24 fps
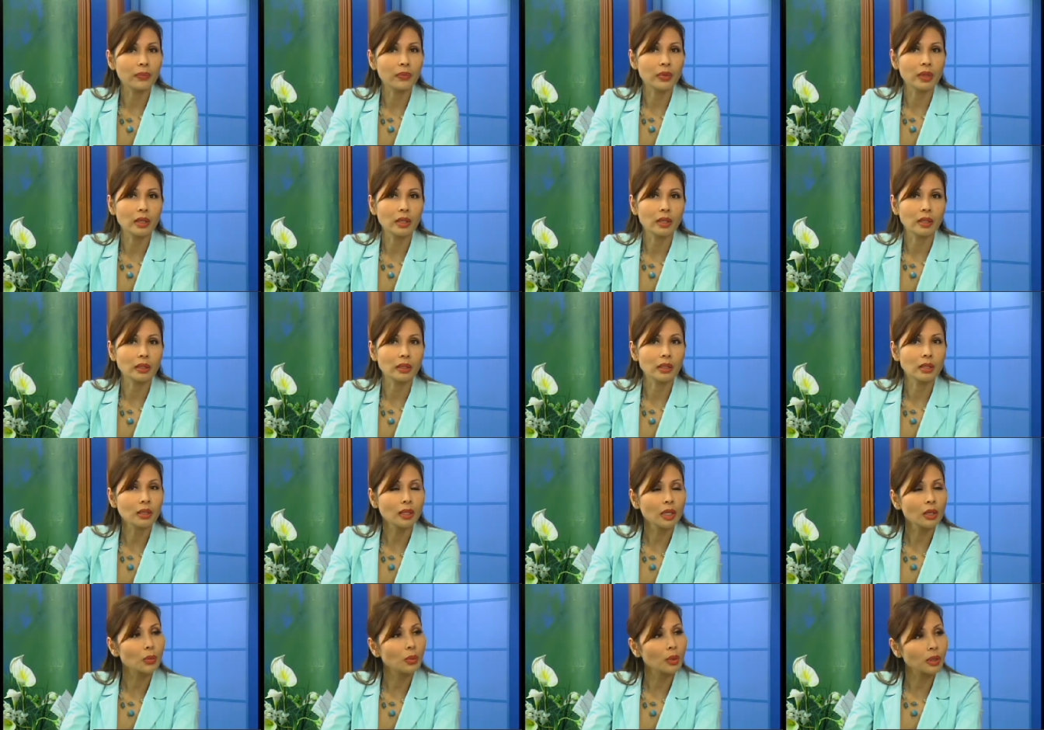thì
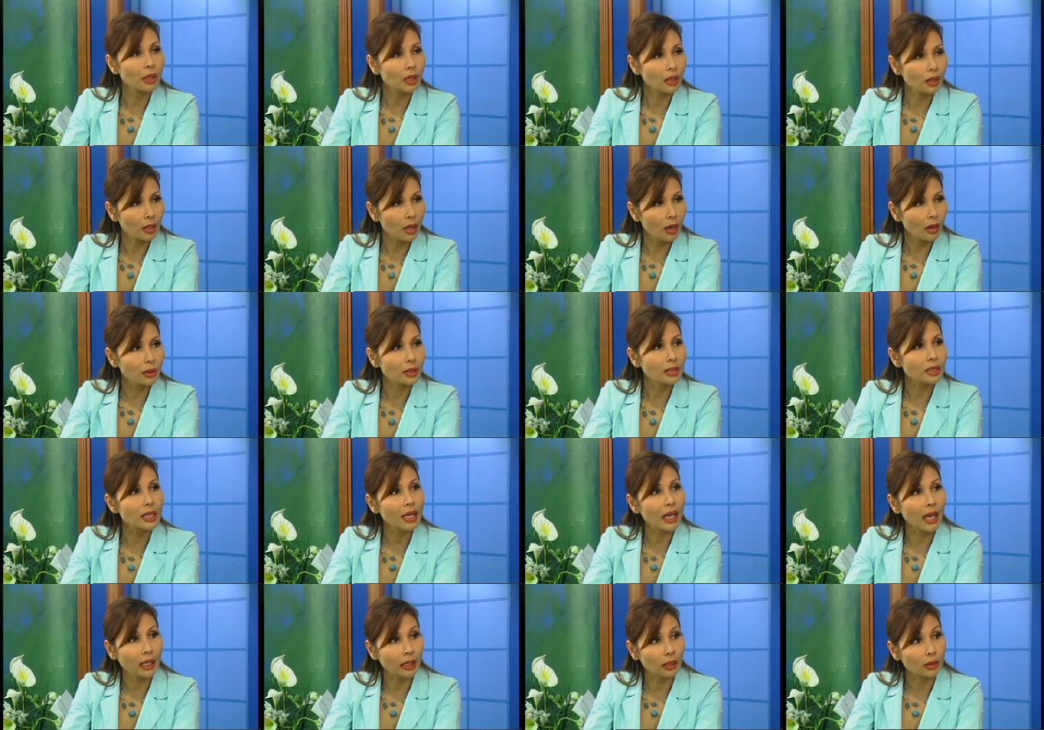những cái quyết định đó nó
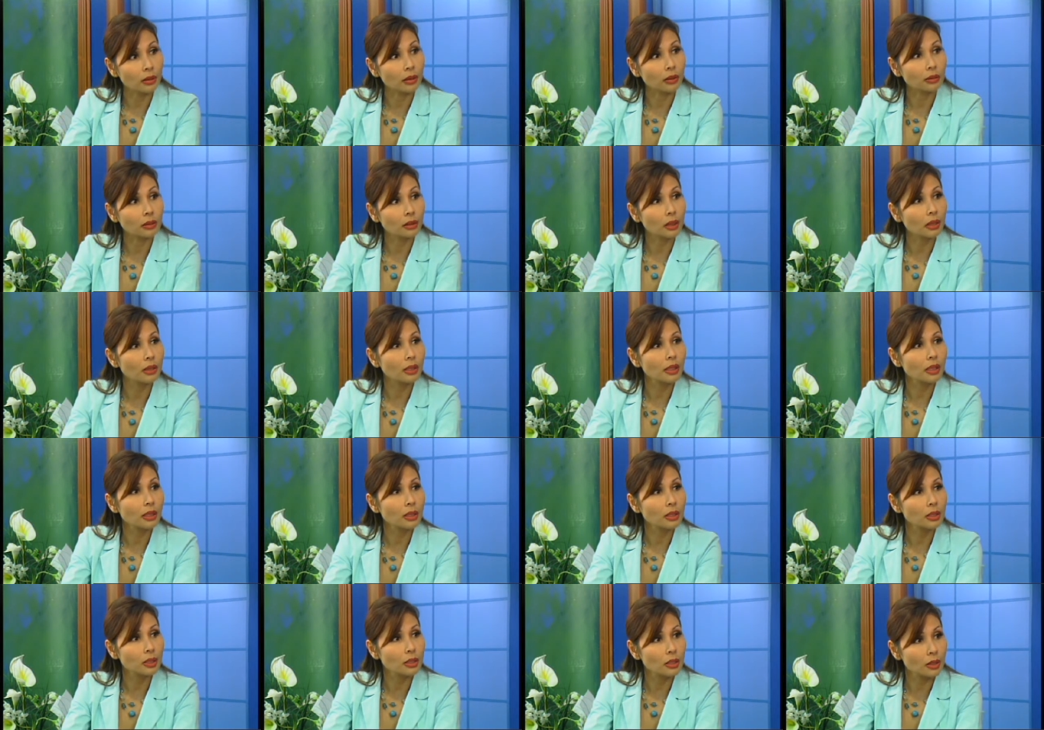sẽ ảnh hưởng tới
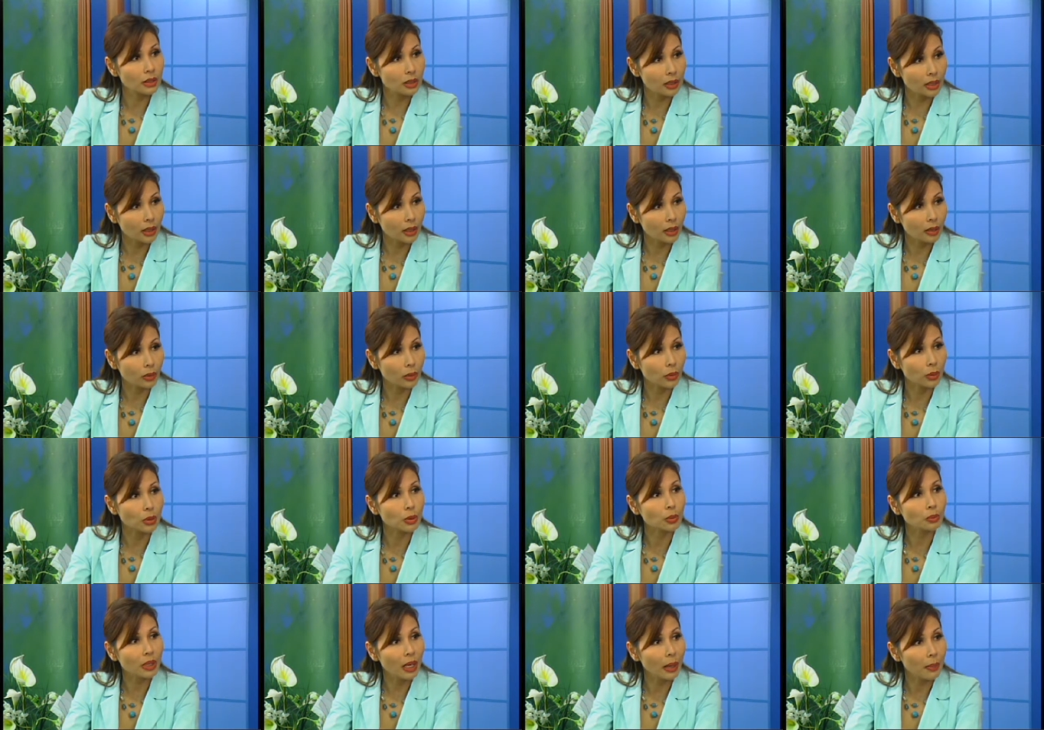chương trình của
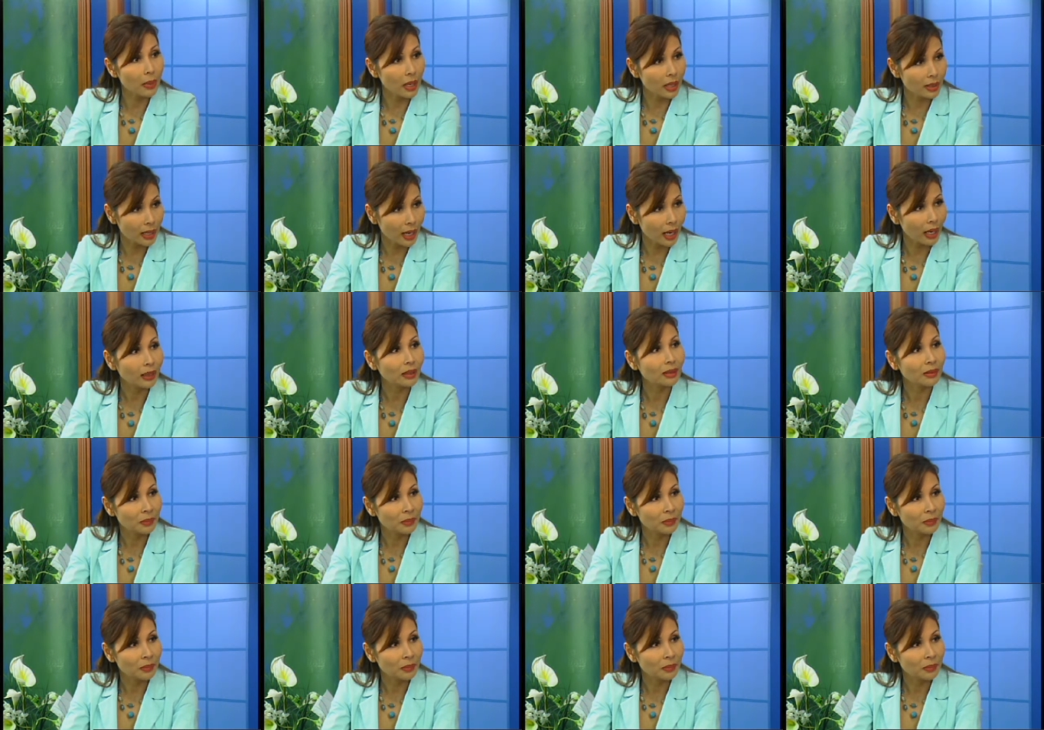chúng ta mở ra